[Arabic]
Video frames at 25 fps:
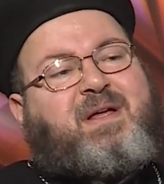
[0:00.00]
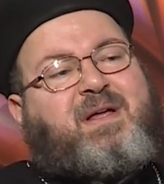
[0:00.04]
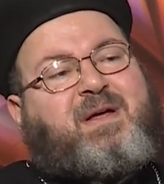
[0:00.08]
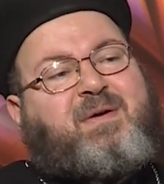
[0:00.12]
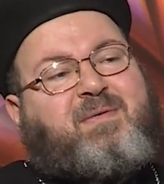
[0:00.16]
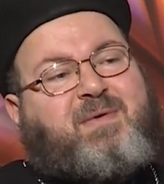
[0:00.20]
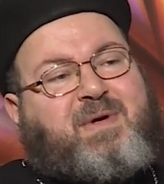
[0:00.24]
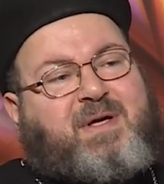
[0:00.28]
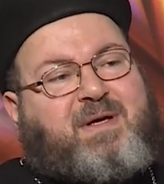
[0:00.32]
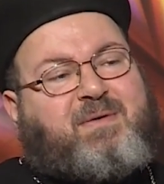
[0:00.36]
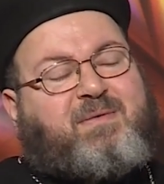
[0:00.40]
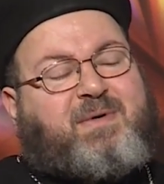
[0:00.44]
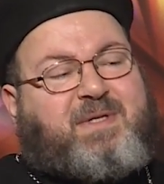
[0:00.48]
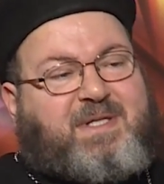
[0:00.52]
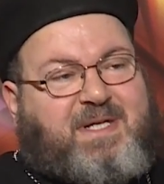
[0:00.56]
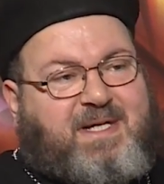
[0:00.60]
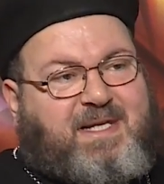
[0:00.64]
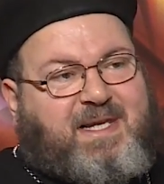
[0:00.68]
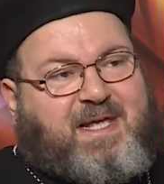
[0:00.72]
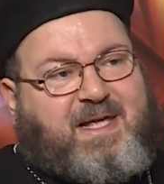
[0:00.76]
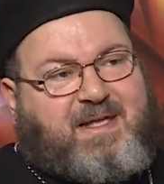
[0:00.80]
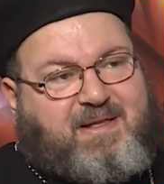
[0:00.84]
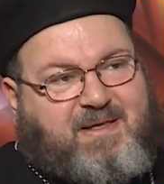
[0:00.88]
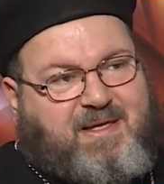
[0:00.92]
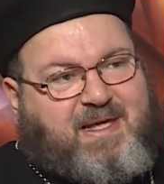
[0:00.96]
ودي
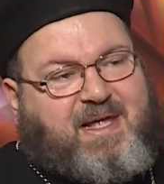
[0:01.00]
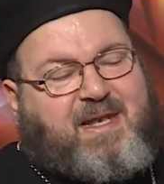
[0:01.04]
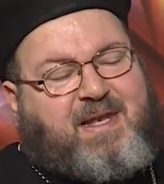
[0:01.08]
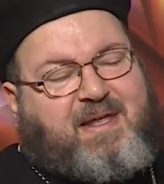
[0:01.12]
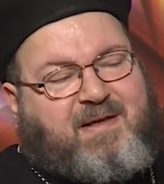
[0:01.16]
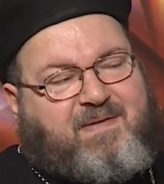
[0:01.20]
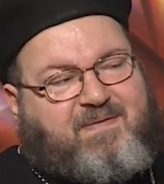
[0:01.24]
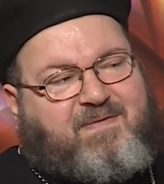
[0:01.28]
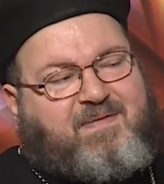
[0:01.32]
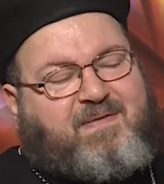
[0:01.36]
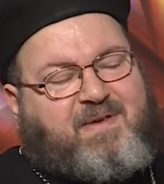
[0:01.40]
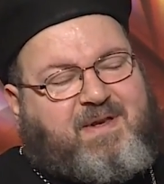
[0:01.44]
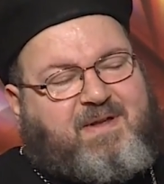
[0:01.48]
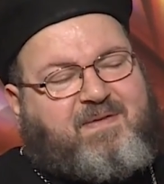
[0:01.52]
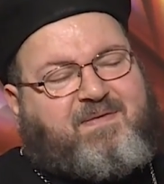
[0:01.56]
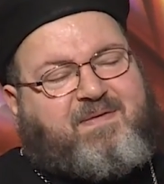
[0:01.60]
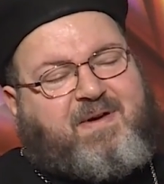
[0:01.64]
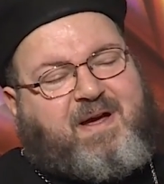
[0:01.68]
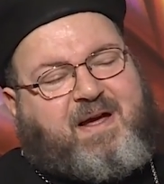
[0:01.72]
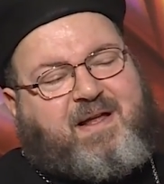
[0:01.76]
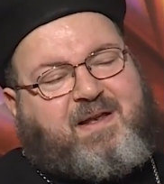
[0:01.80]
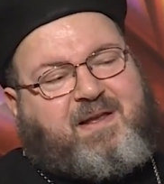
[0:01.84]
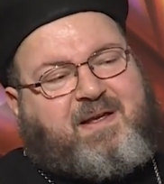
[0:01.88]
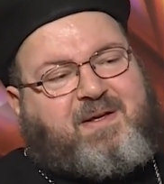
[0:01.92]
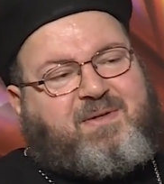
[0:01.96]
ده ليه
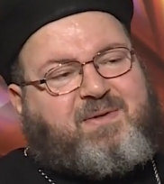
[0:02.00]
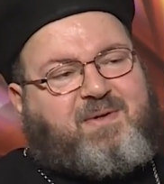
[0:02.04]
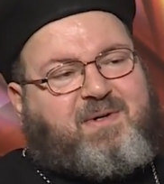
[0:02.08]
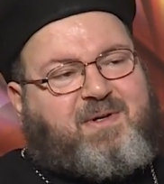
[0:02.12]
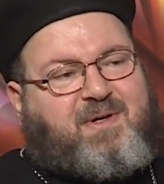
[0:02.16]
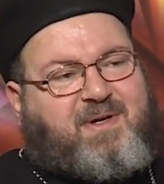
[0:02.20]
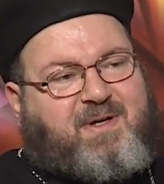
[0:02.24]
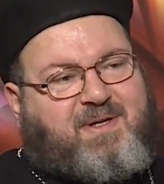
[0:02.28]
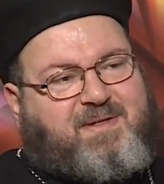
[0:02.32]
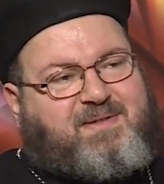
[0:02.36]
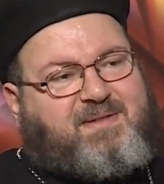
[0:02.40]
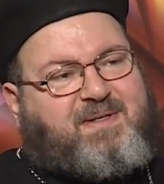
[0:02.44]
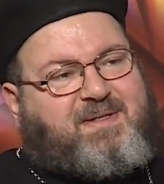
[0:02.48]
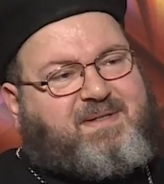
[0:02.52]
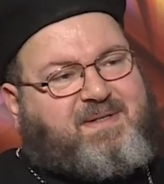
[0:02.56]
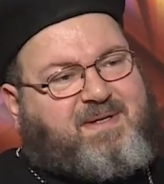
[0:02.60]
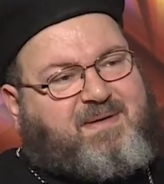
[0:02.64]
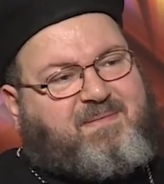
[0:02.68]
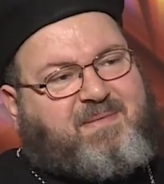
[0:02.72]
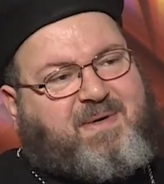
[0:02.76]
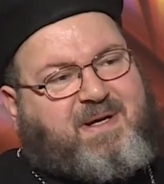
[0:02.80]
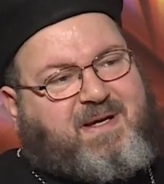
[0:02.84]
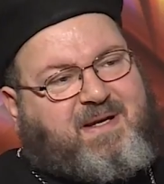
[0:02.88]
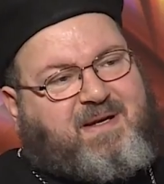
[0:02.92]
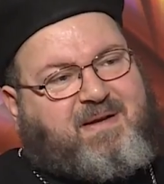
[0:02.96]
فعاليته الخاصه زي
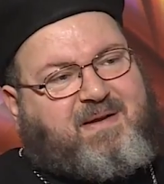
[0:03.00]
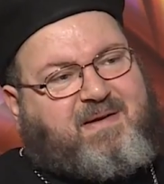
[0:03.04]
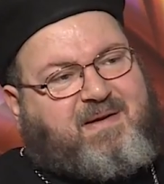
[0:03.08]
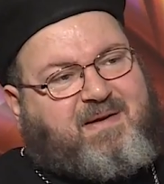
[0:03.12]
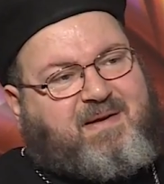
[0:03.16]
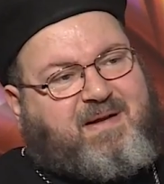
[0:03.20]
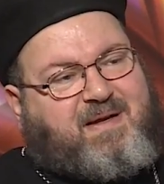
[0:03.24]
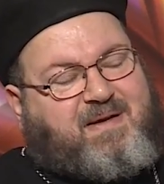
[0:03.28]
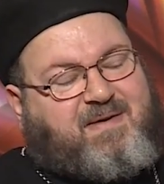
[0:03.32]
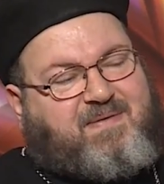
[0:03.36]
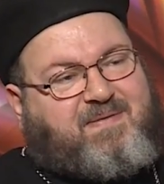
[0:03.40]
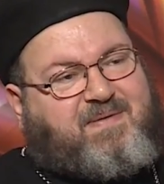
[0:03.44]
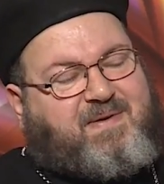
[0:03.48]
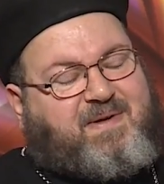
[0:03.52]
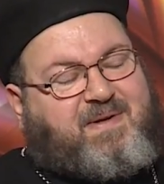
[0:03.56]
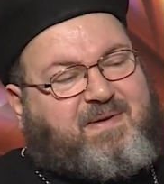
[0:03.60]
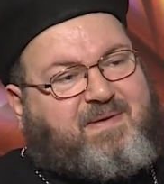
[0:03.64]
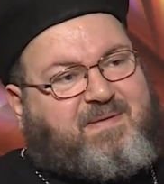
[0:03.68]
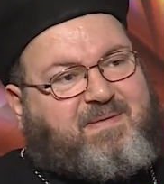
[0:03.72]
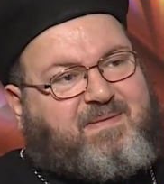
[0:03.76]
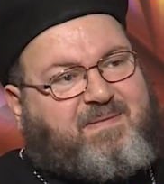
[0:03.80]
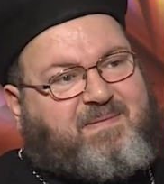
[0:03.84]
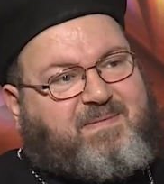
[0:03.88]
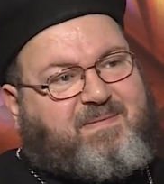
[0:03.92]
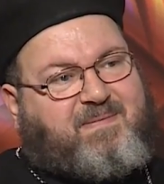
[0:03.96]
ما احنا عارفين
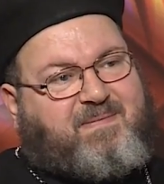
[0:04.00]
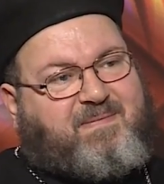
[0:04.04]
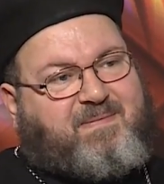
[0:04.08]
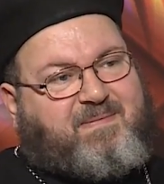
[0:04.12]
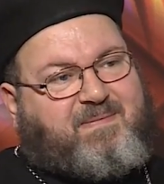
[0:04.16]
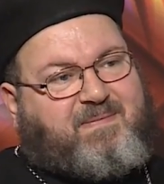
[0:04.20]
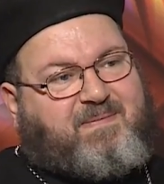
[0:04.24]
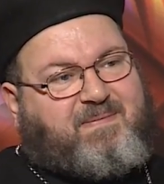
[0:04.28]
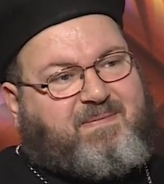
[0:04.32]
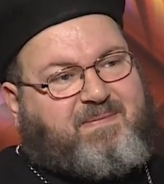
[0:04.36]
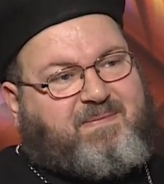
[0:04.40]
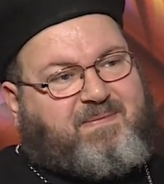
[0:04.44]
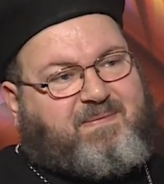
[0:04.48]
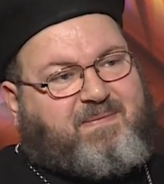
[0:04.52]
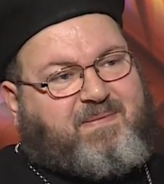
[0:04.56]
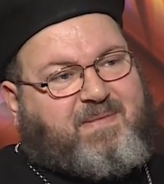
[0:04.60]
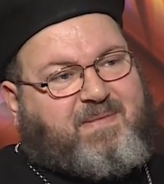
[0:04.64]
والميه لازم